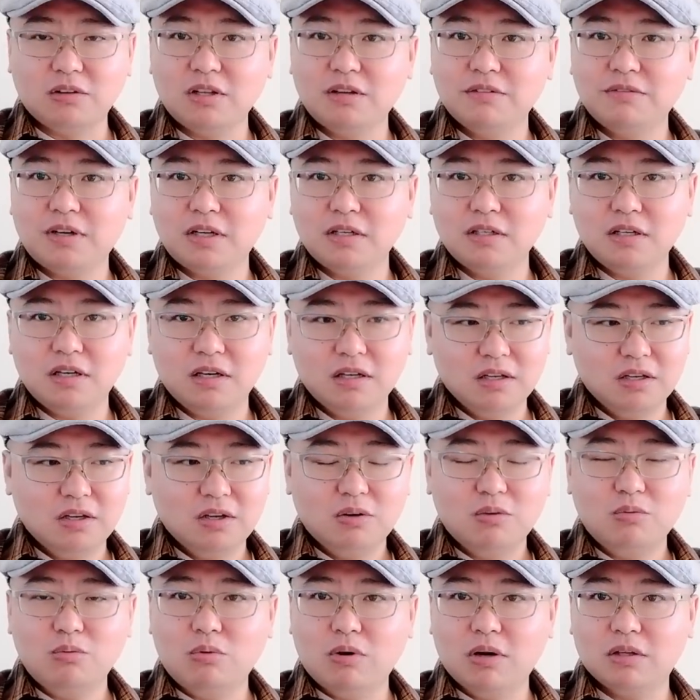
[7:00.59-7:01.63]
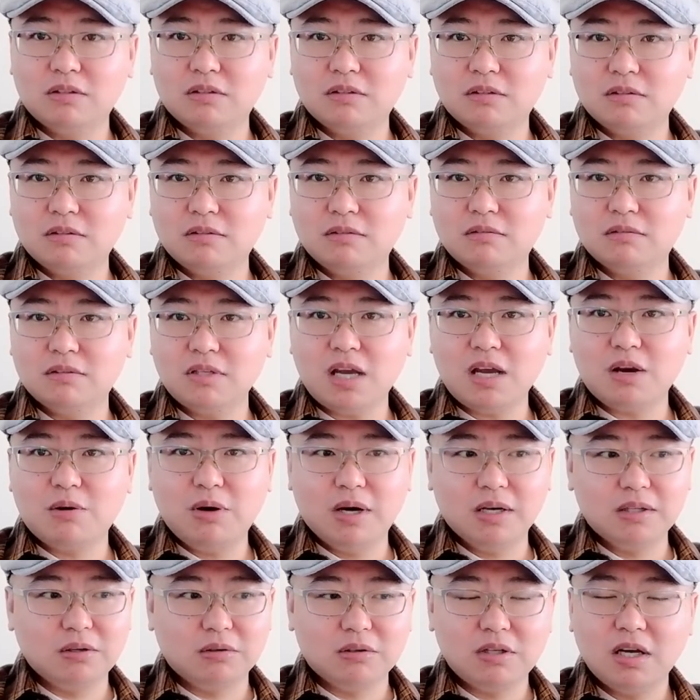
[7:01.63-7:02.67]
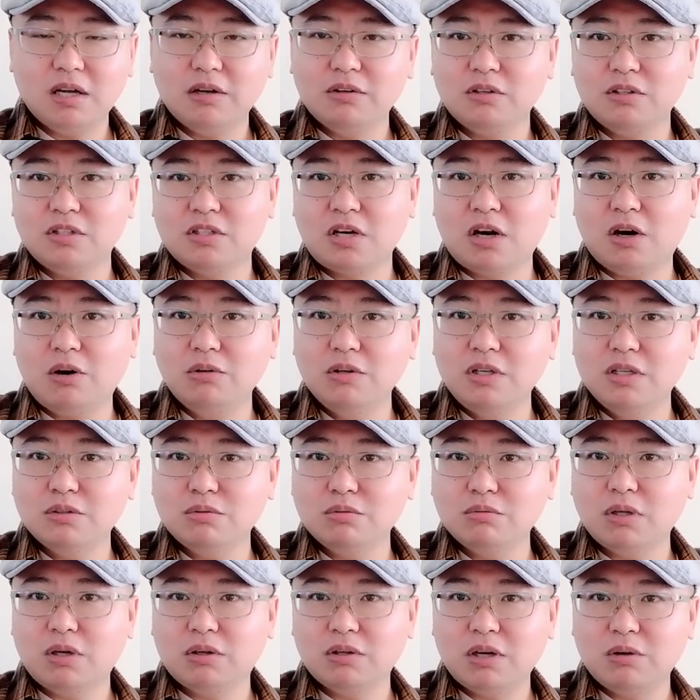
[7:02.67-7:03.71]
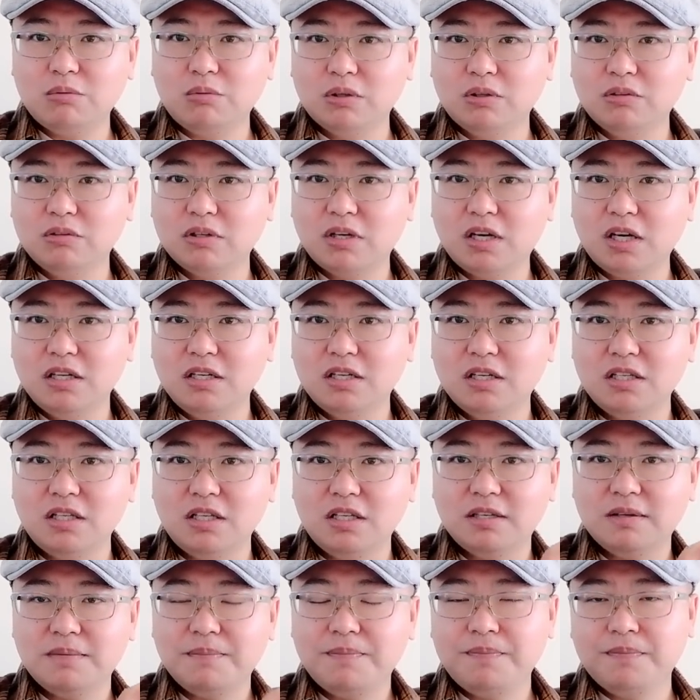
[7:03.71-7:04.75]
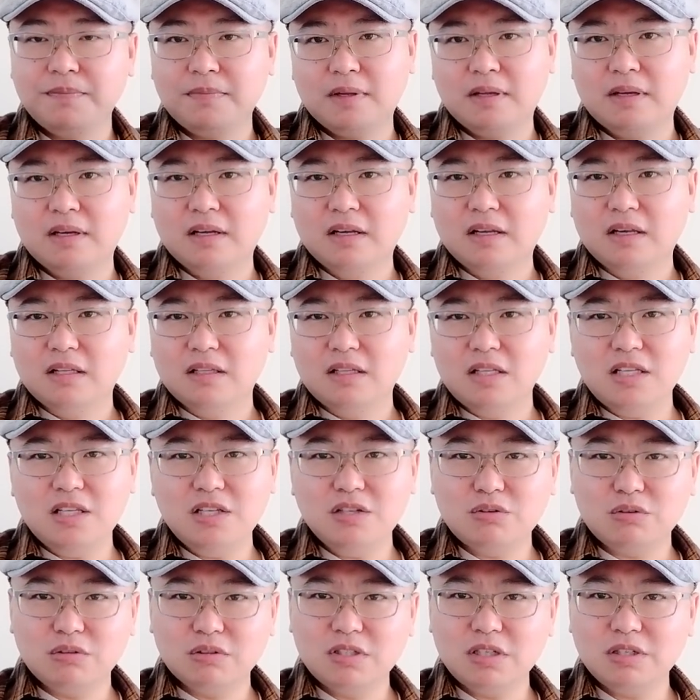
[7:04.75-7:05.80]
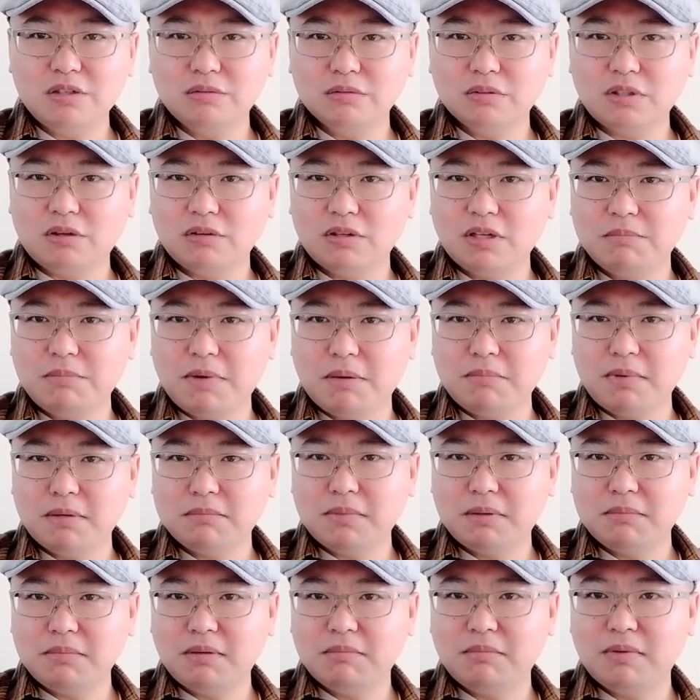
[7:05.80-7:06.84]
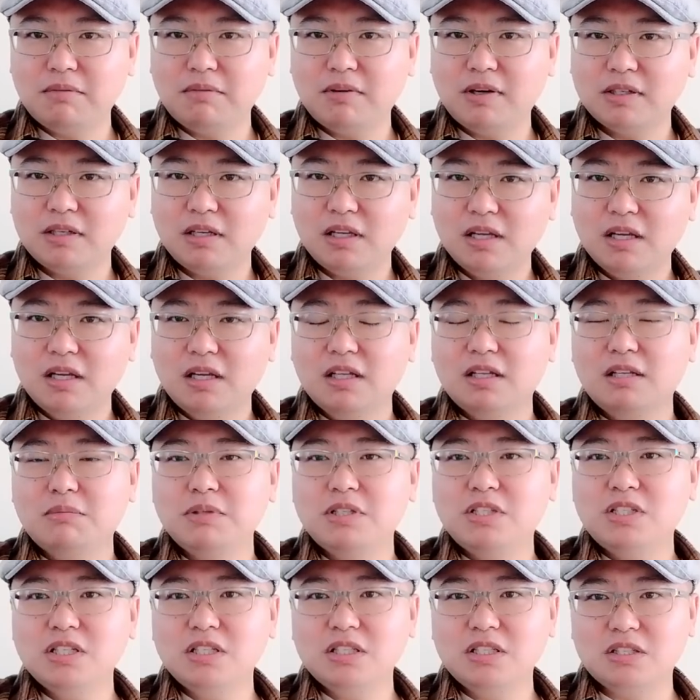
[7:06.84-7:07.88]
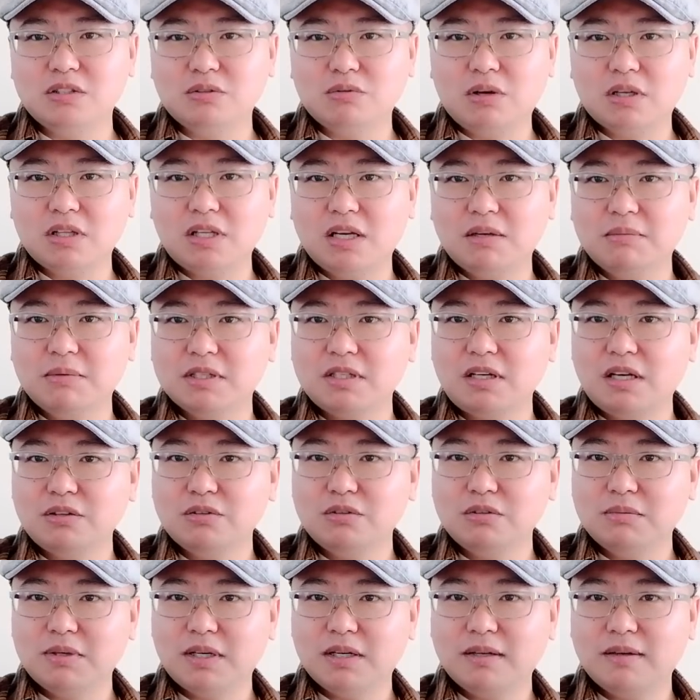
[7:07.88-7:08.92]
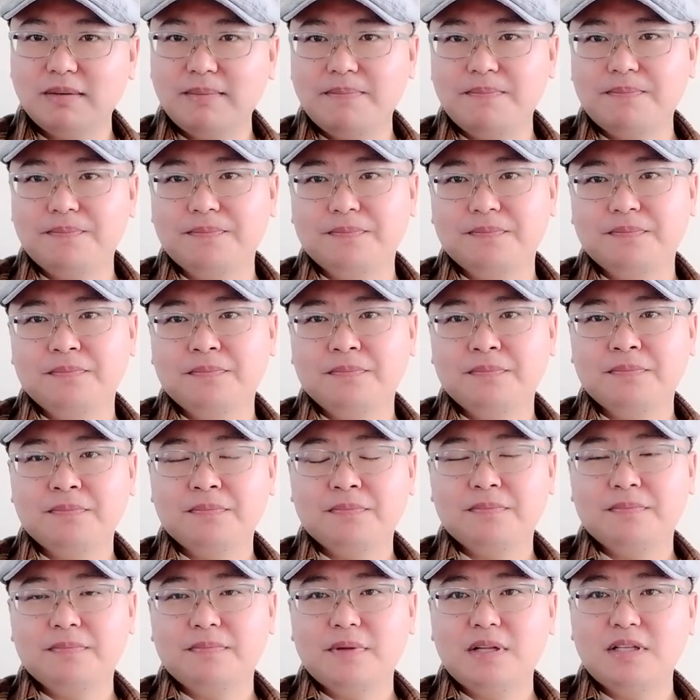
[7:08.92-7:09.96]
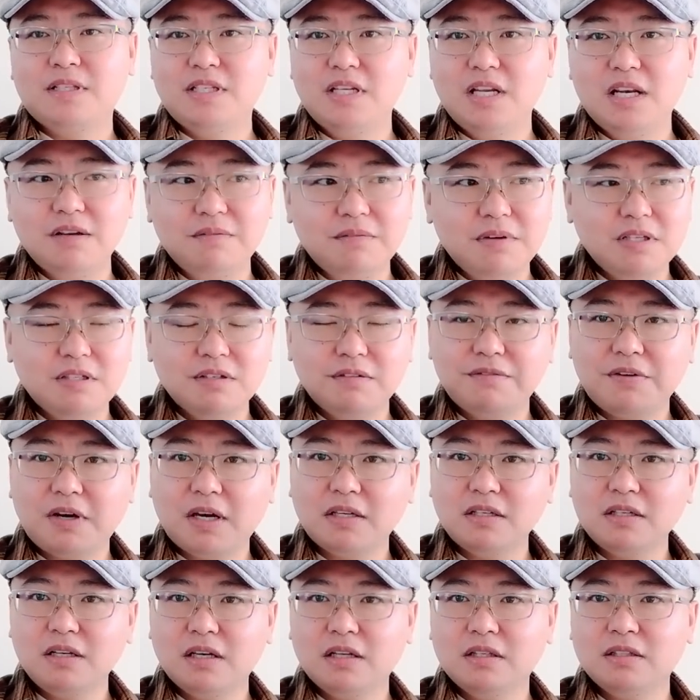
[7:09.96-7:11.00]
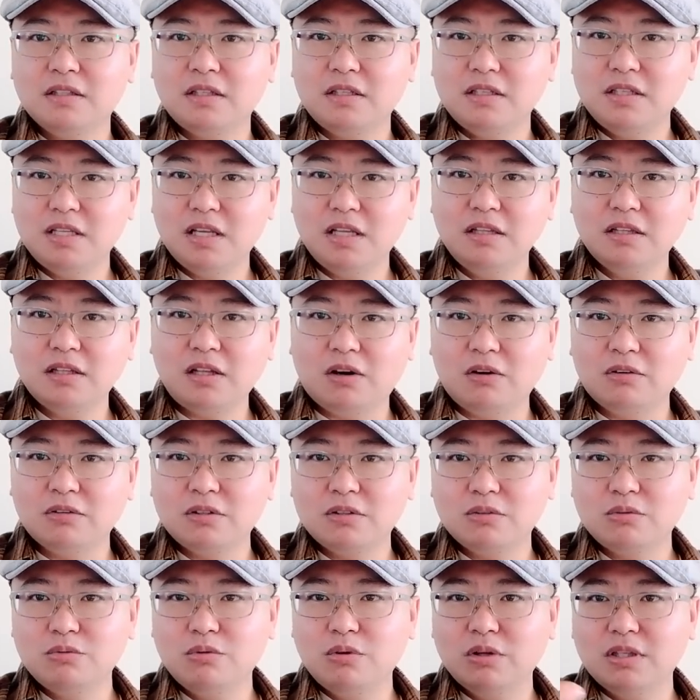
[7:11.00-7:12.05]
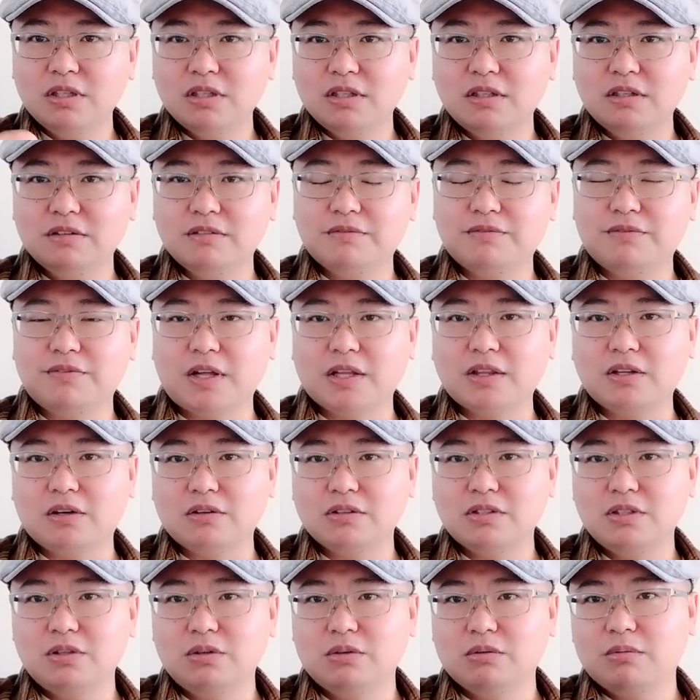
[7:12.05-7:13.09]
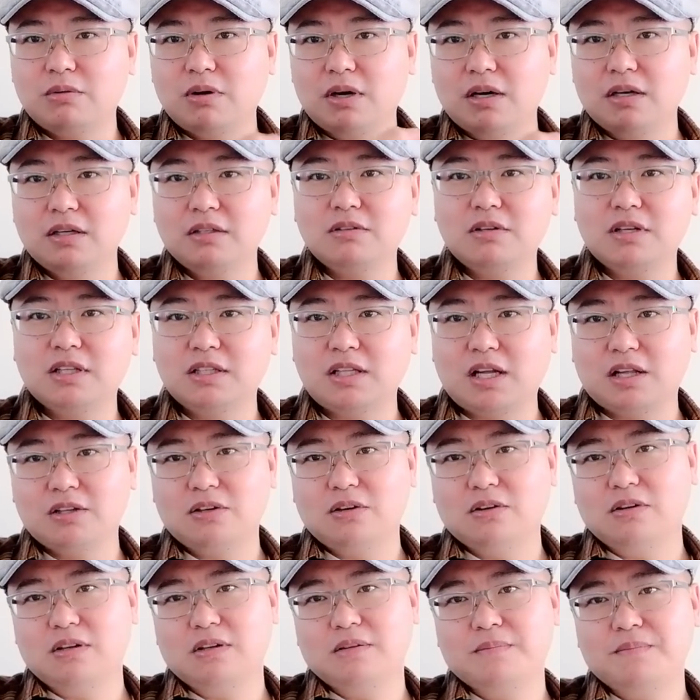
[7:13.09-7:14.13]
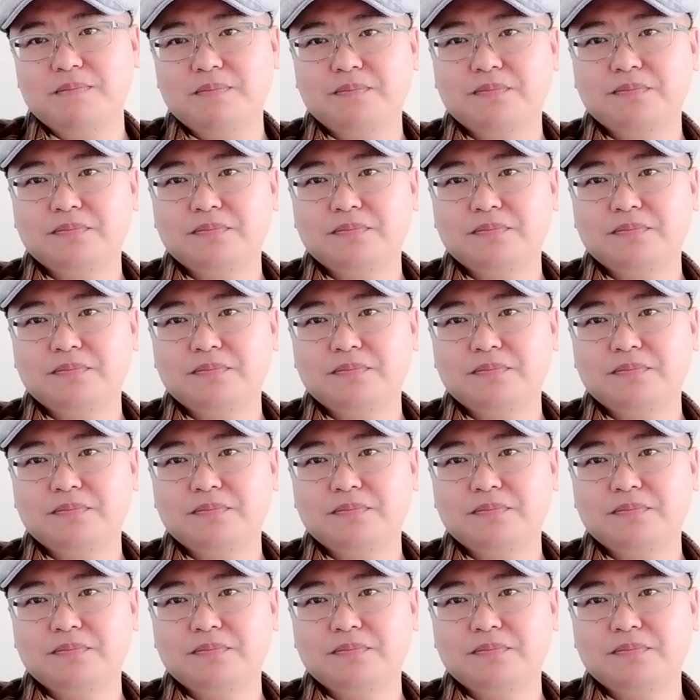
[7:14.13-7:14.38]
导弹发射，我再快导弹，超音速导弹我都能跟着你。那你说这种导弹慢慢慢慢慢慢往上，那不静止状态吗？上去吗？那吉林卫星发射了，那引导中国这个反导系统哐就给打掉了。